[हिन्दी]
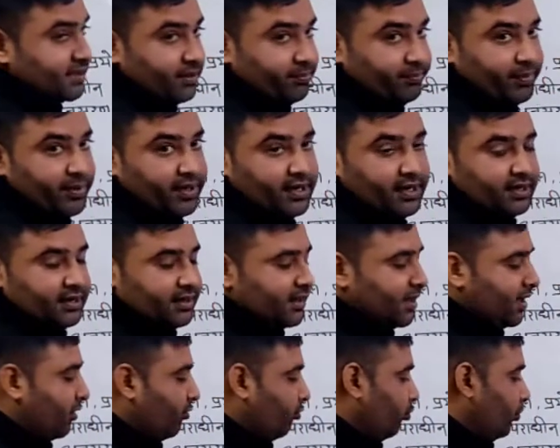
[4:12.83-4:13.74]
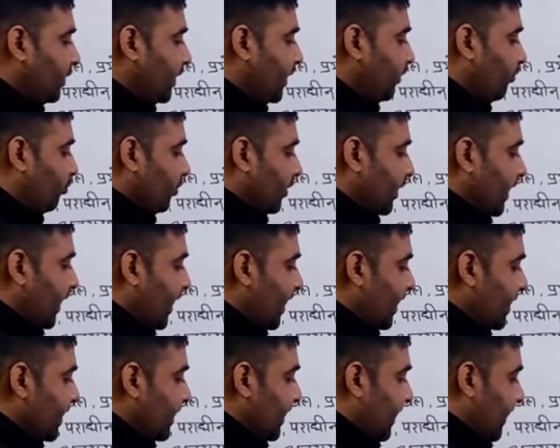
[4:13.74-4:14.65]
सफल का उल्टा हो गया
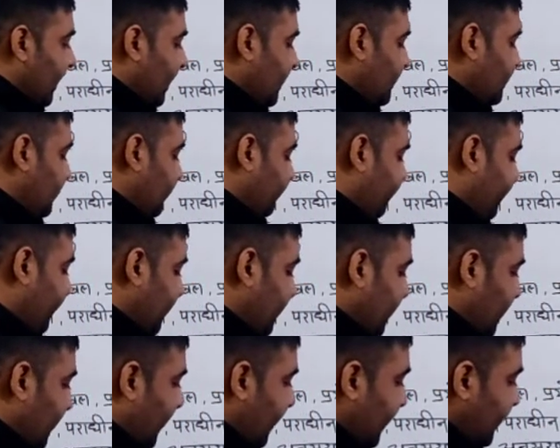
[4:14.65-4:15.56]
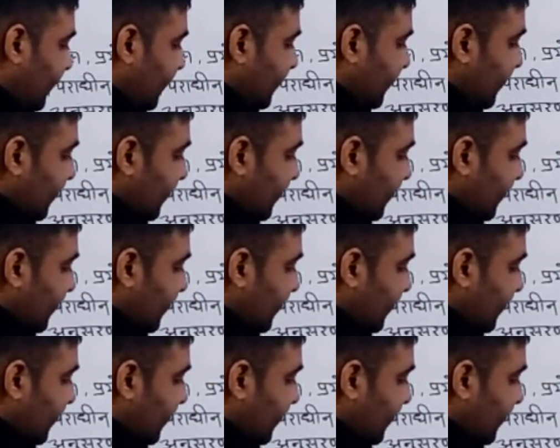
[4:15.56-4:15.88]
असफल अन